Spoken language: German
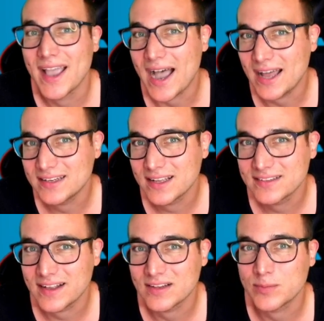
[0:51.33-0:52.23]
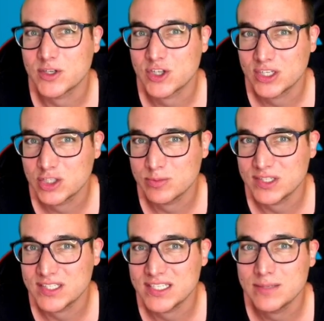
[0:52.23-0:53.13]
Anders als bei
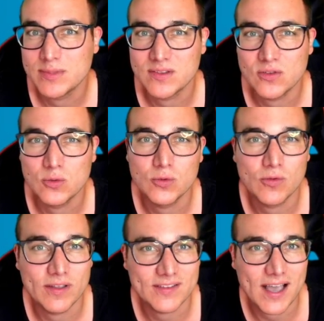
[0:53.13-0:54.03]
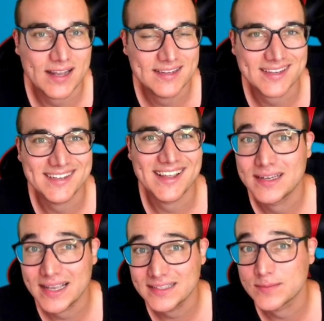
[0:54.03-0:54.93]
ChatGPT bzw. anderen
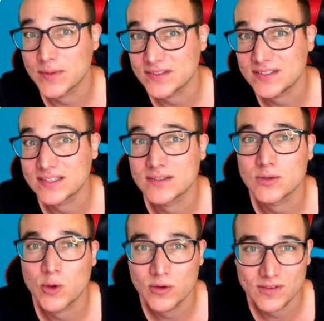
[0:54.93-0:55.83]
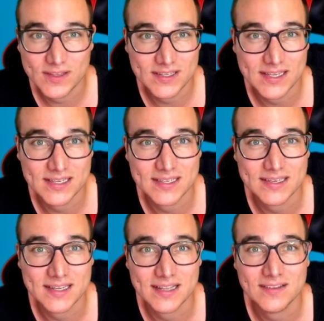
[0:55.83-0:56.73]
textbasierten künstlichen
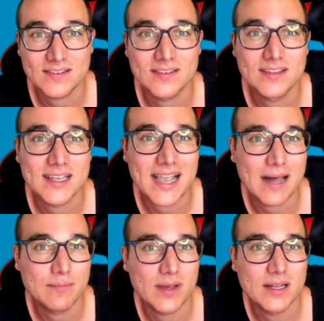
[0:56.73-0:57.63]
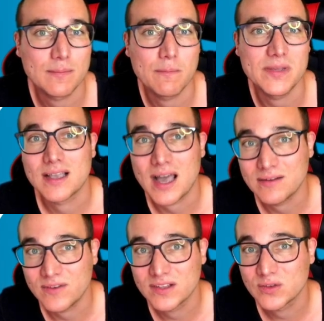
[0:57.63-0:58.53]
Intelligenzen kann man mit
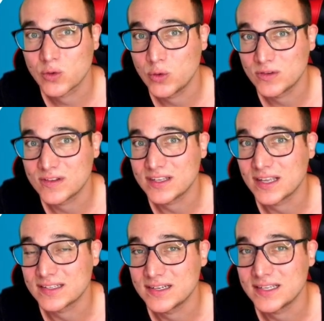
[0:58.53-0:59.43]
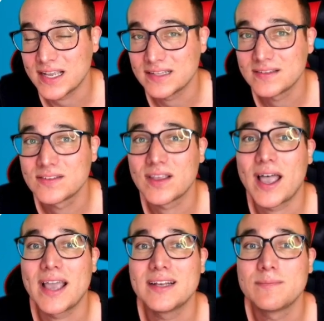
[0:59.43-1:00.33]
Canvas künstlicher Intelligenz
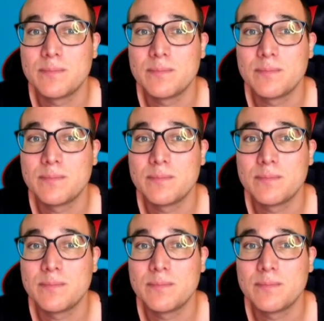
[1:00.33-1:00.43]
ein